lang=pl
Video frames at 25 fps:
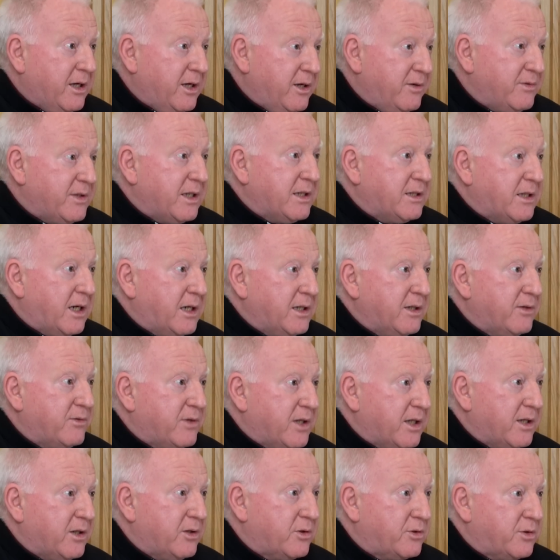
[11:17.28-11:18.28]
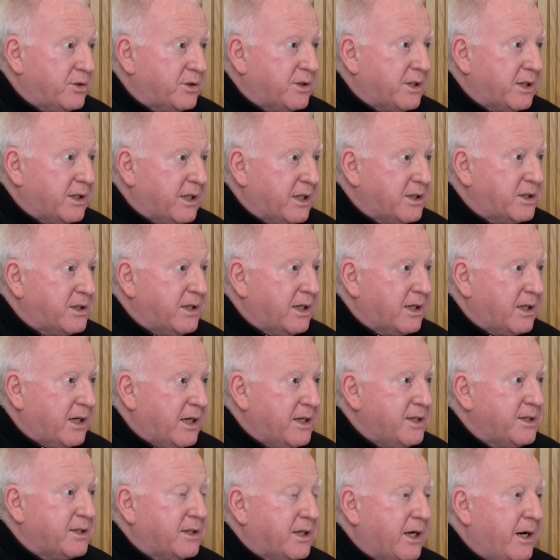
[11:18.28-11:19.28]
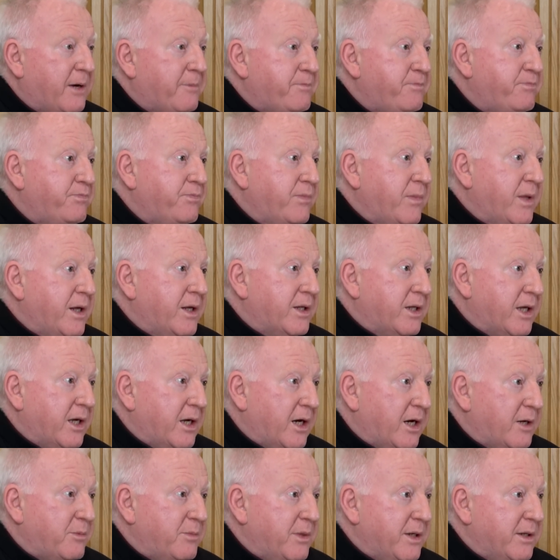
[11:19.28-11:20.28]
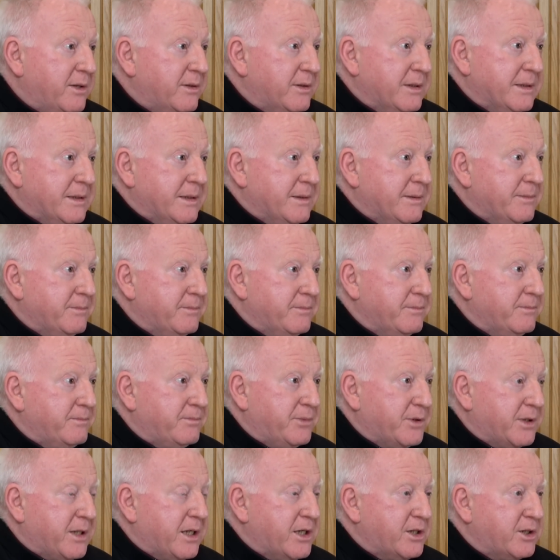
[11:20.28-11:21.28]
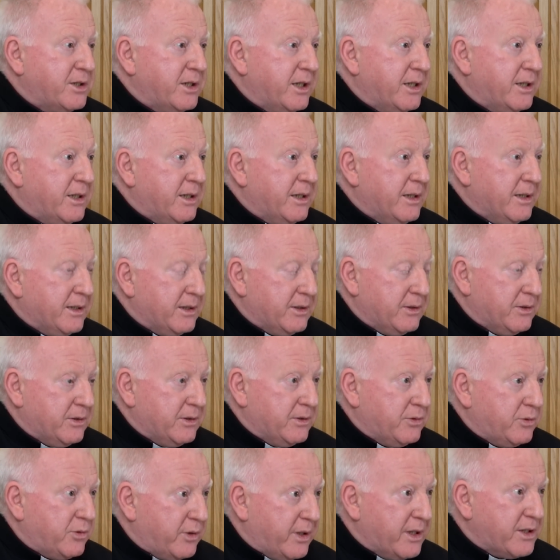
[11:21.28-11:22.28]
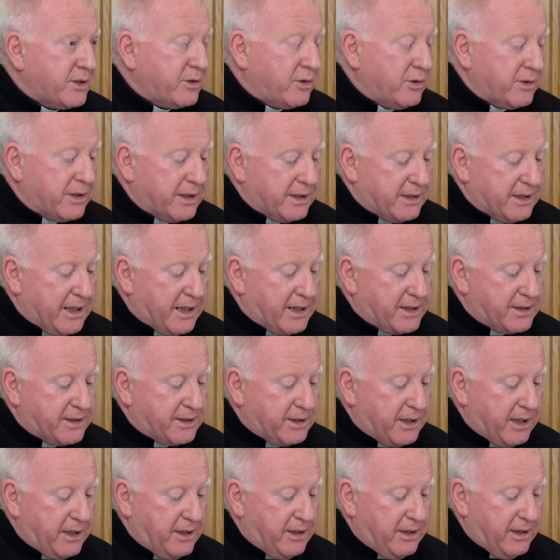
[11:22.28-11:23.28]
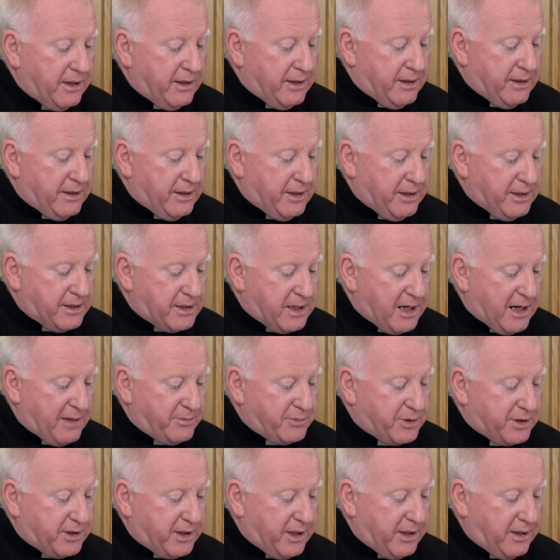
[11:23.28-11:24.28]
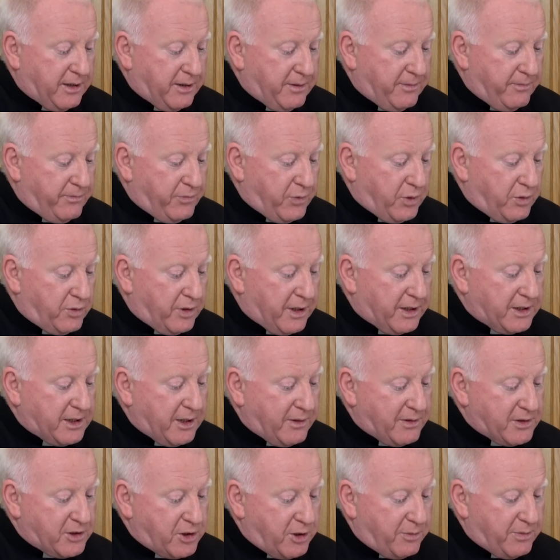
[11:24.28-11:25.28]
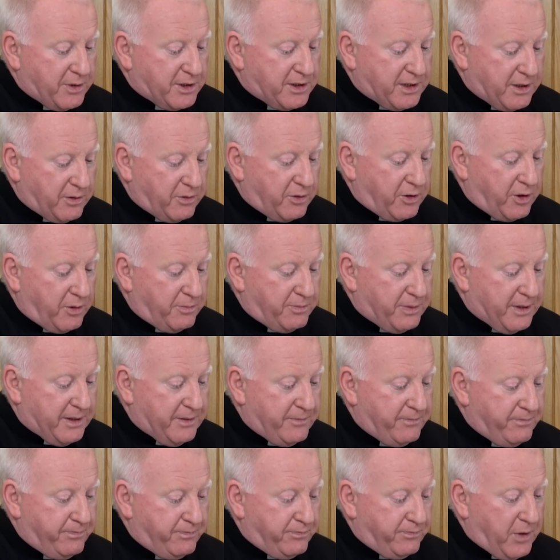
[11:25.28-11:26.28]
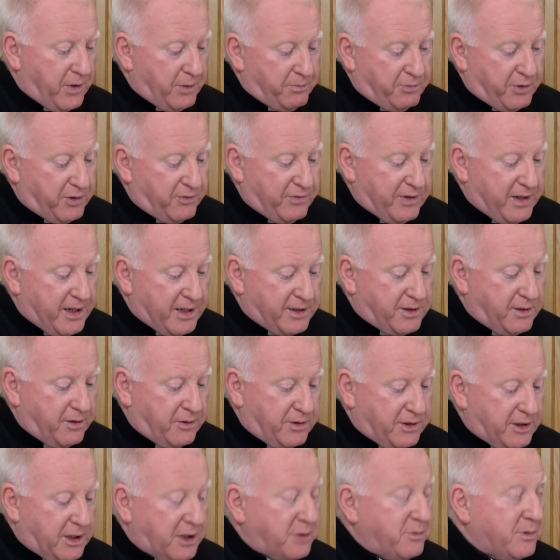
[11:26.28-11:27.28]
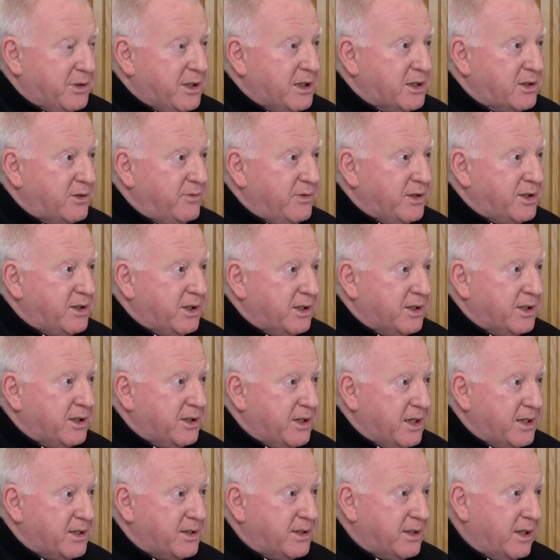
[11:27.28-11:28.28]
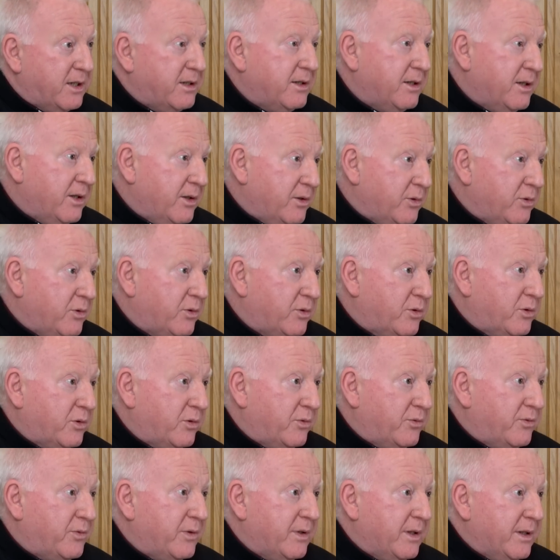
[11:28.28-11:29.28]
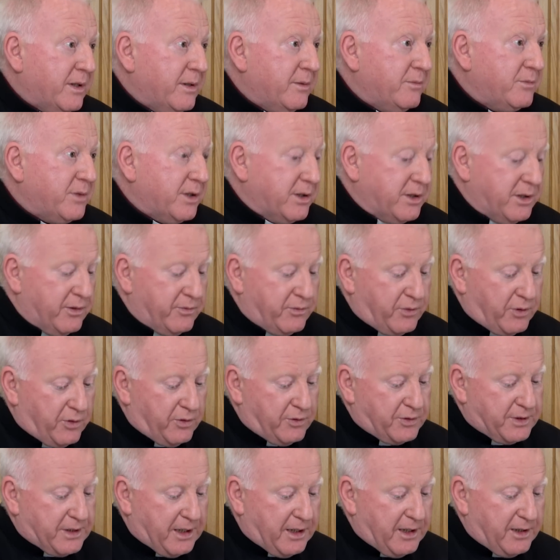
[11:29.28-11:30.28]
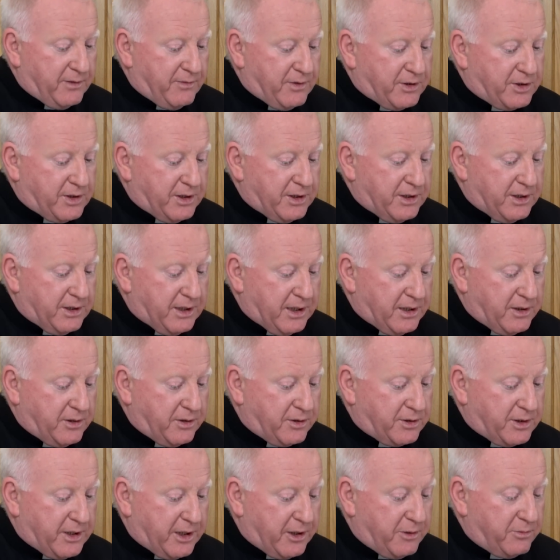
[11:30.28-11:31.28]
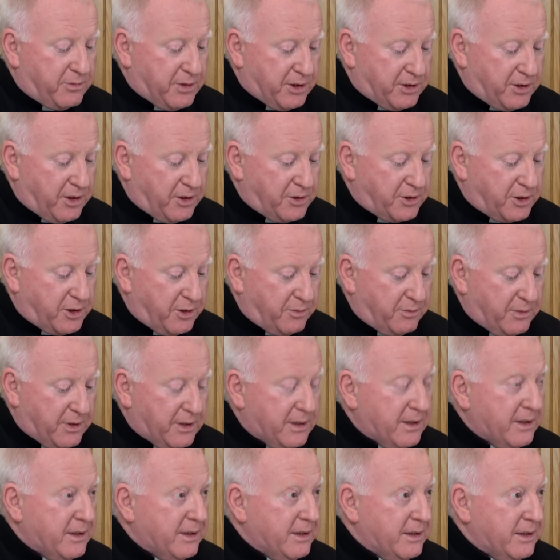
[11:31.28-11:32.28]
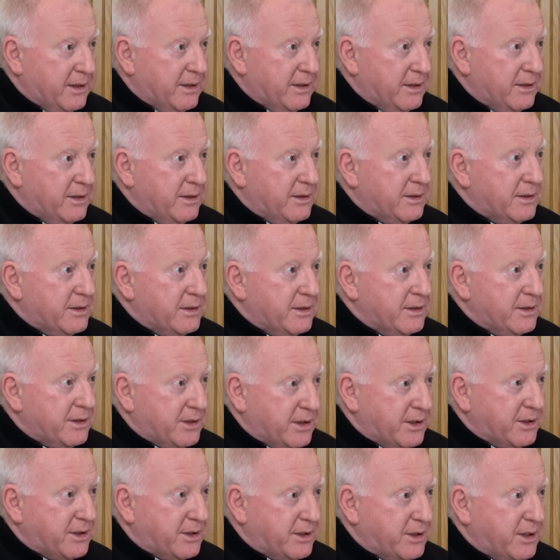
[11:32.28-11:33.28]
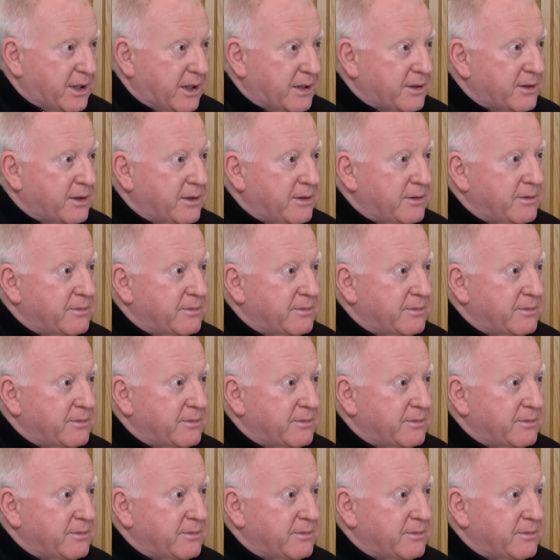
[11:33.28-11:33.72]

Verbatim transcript: i w zasadzie wtedy już ostateczna klęska tej armii y, potężnej turecko-tatarskiej, islamskiej, która chciała zdobyć Europę. Pod Wenecją chociażby też 200 tysięcy Turków przeciwko zaledwie 64 tysiącom y, chrześcijan.